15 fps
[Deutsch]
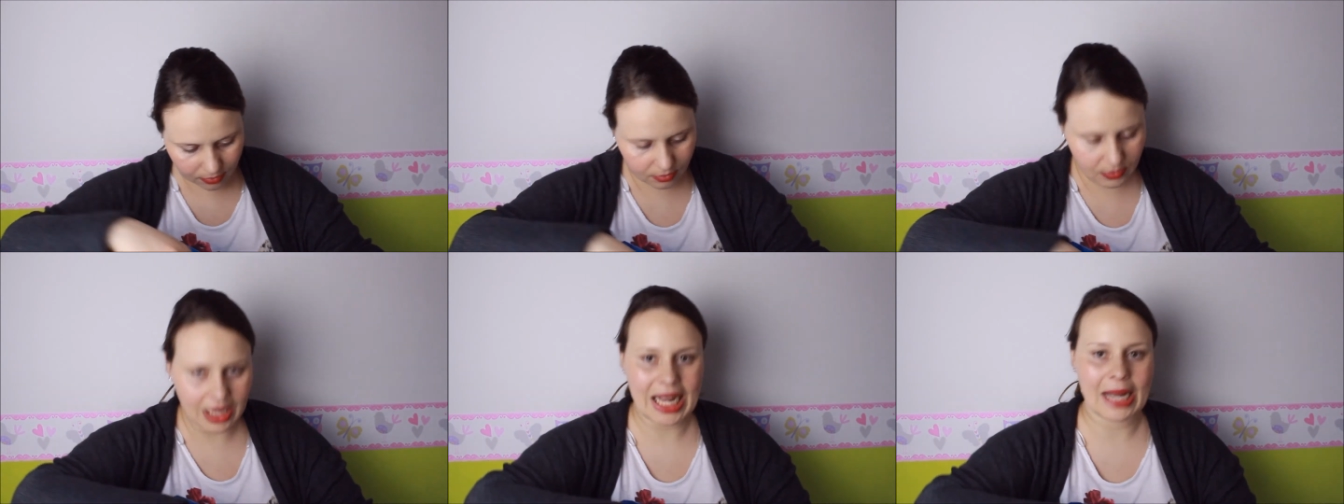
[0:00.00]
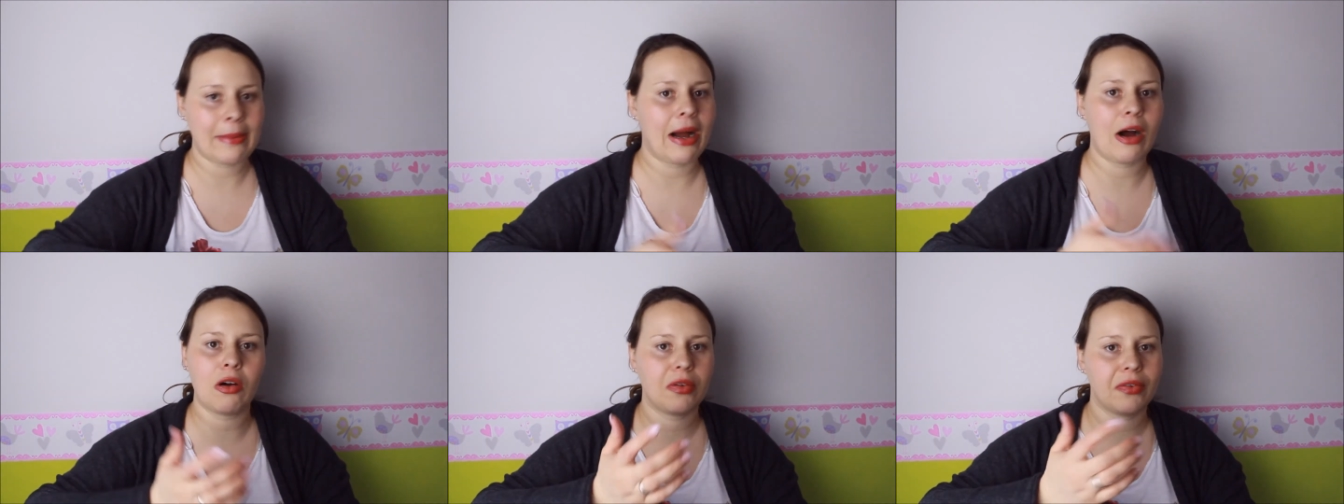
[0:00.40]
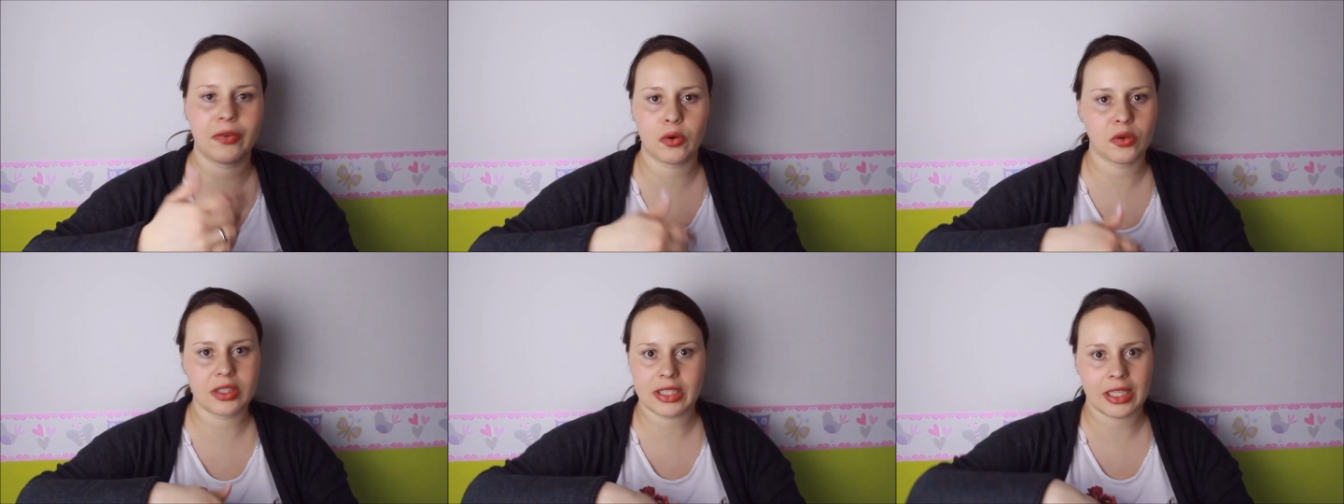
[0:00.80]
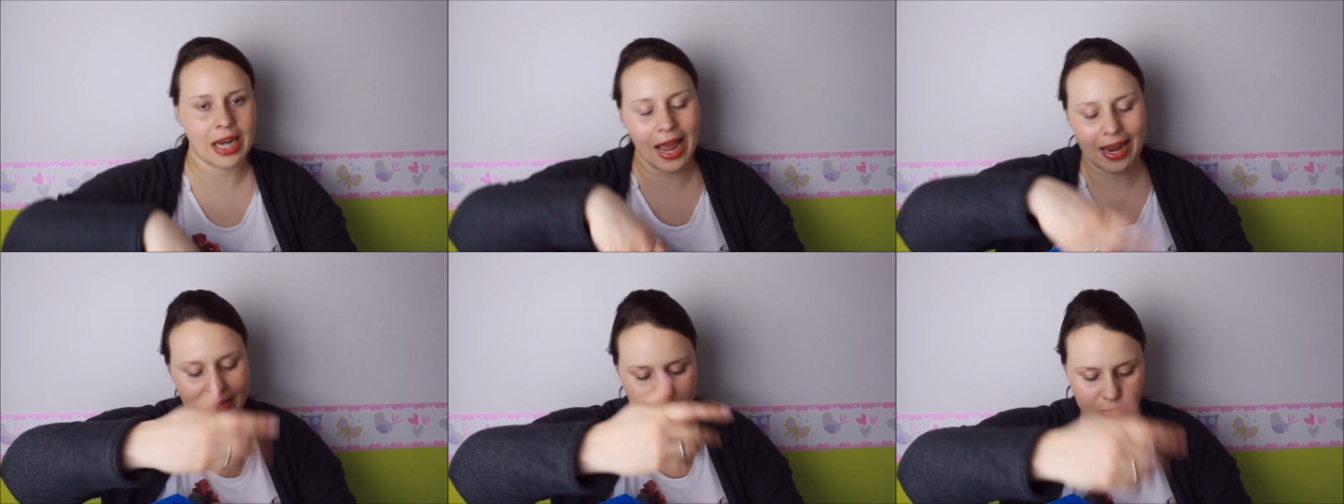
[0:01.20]
Da kann man auch für uns dann
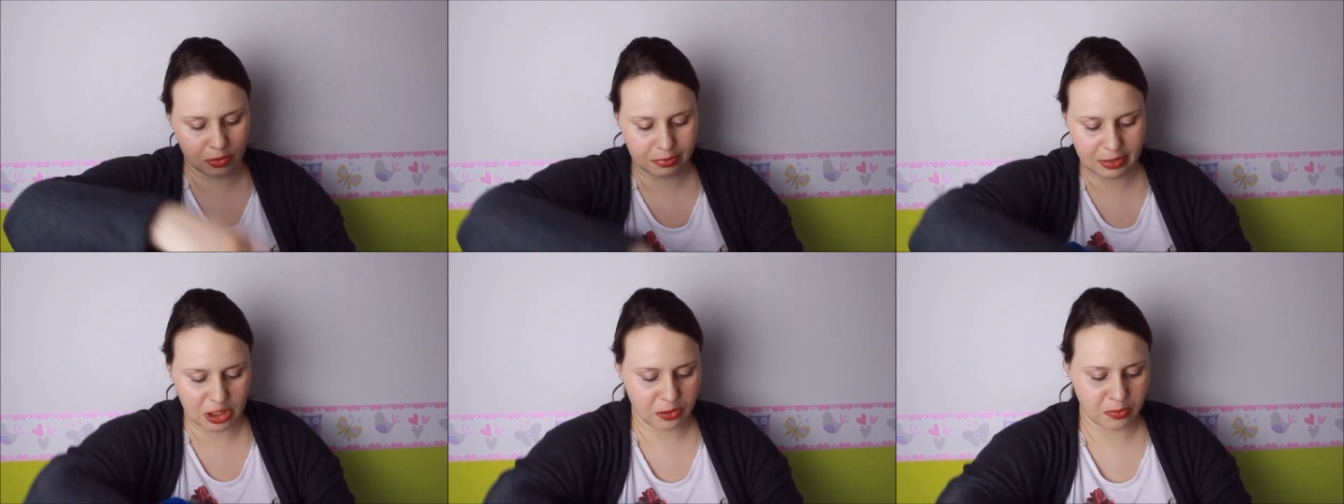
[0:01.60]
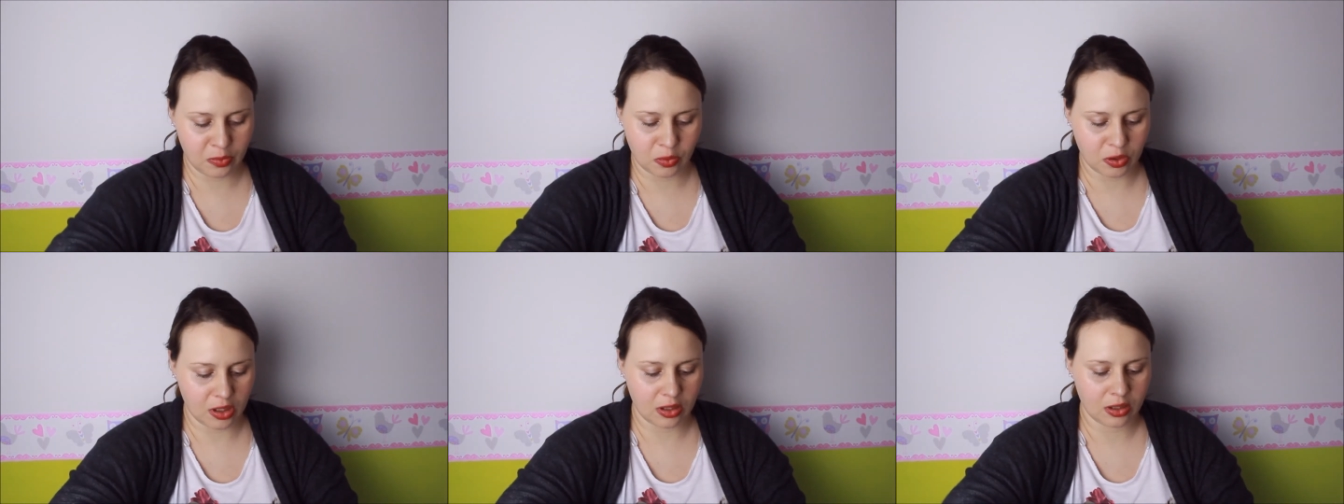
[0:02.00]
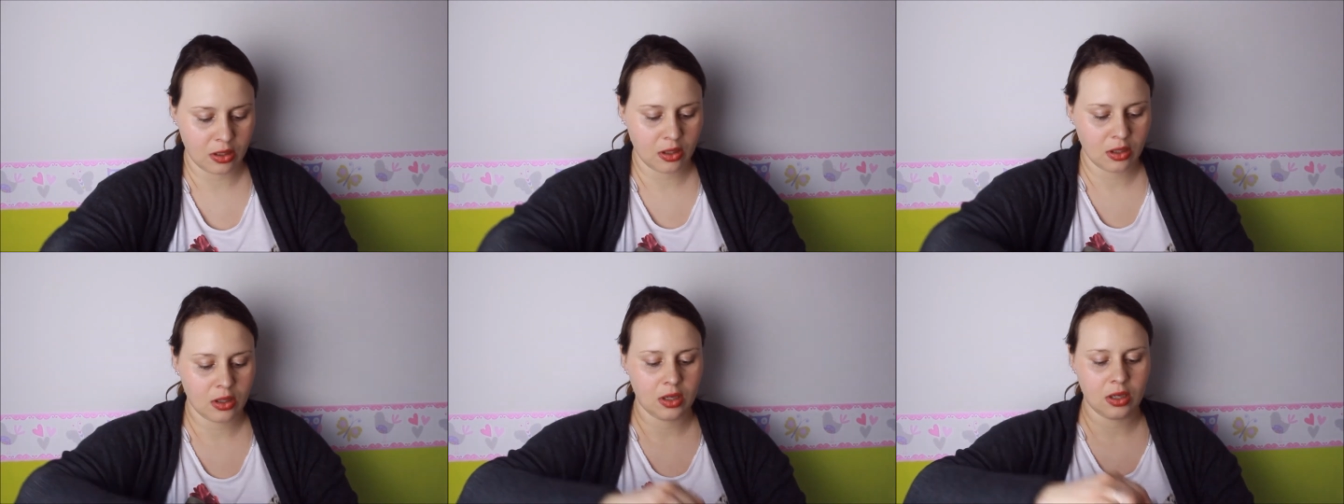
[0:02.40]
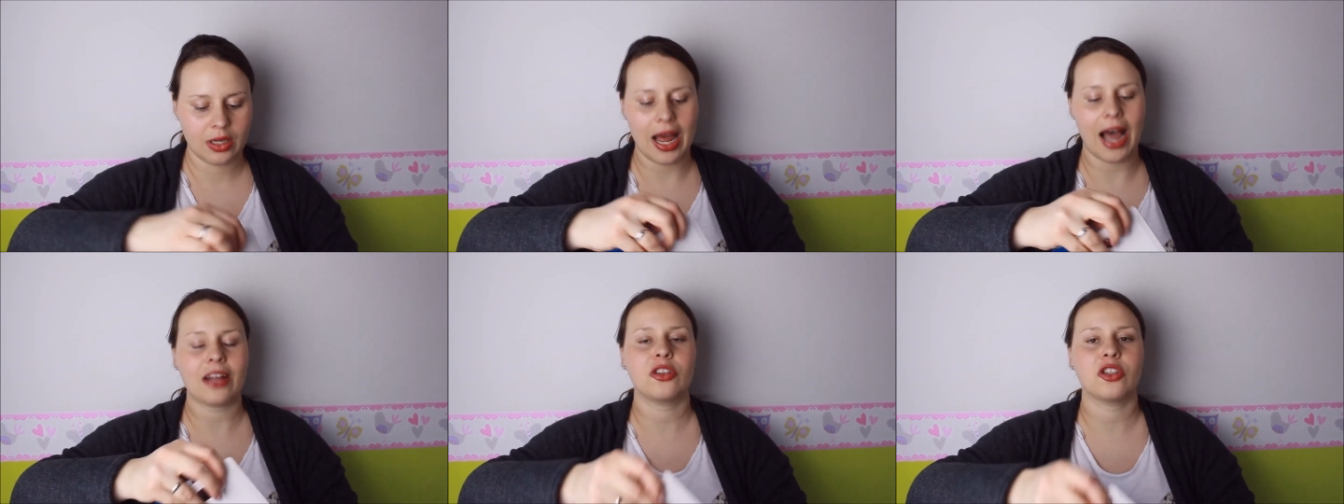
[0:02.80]
Eis zum Beispiel oder
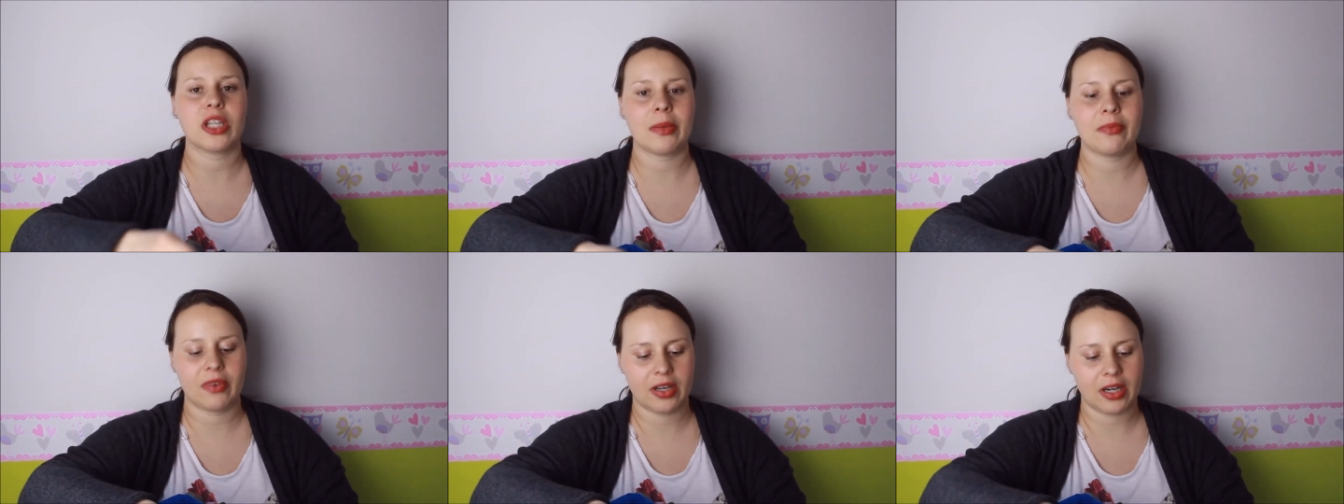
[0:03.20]
Nachtisch einfach